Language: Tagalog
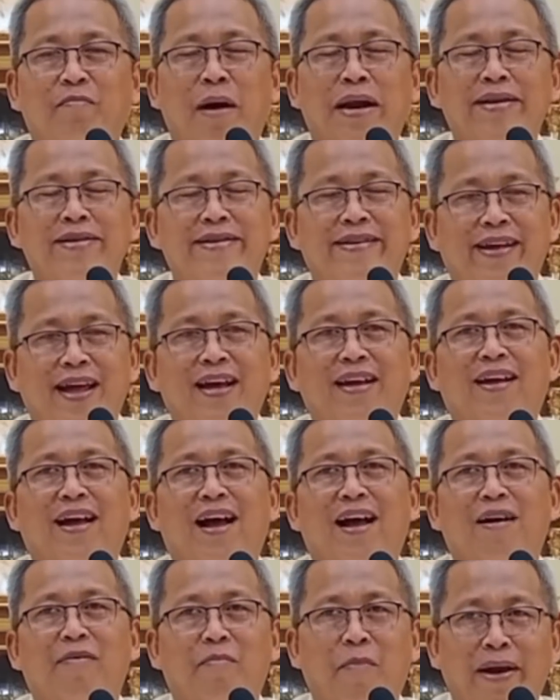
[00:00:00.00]

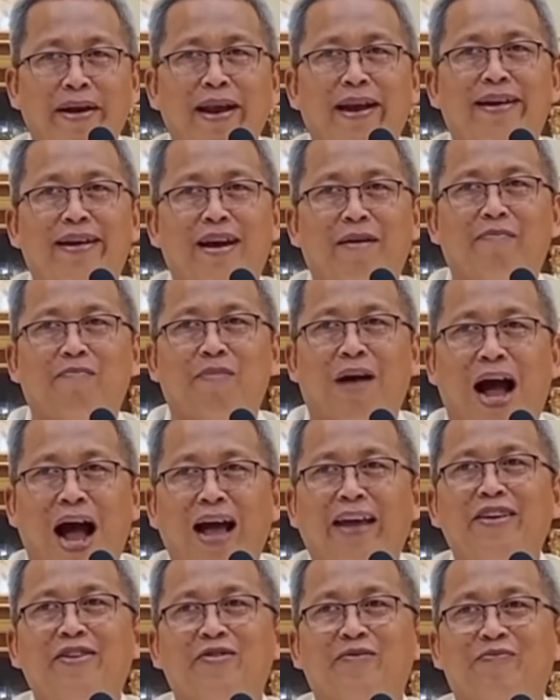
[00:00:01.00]
banyaga, mananap,
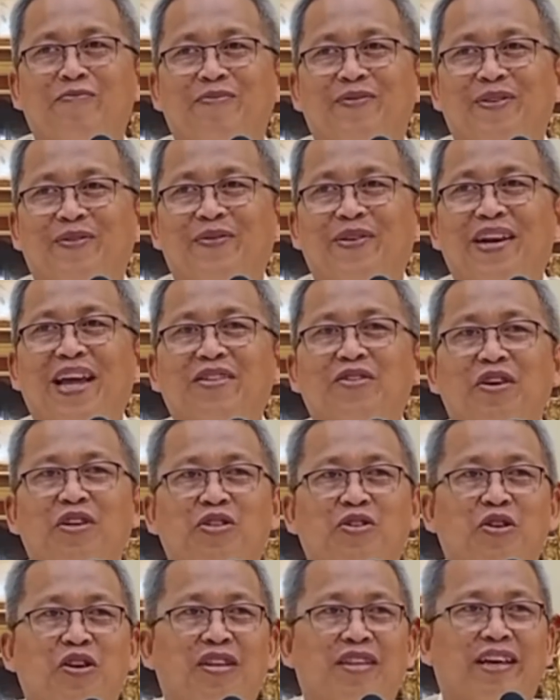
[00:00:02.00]
hayop. O muna ito
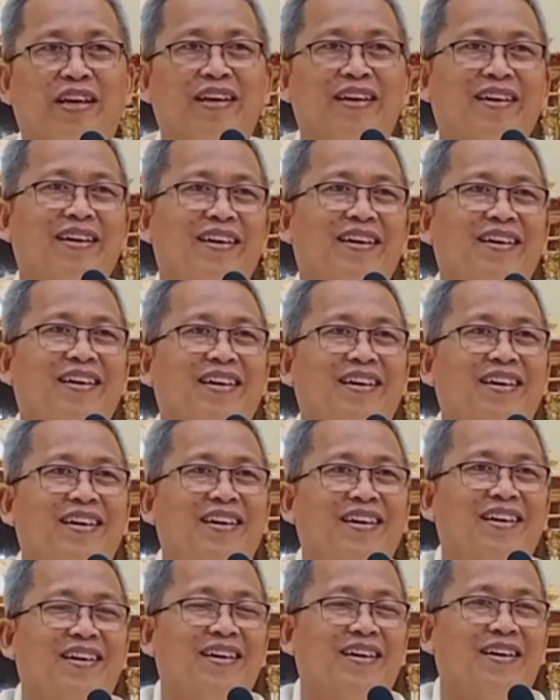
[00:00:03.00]
isulti.
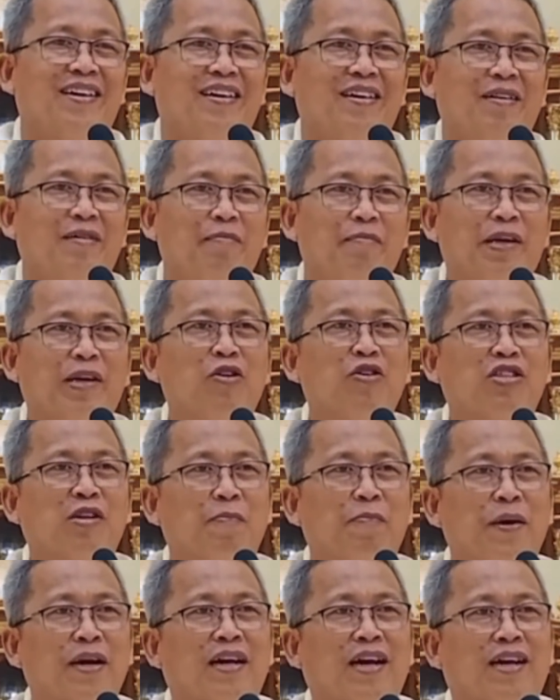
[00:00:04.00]
Pero sa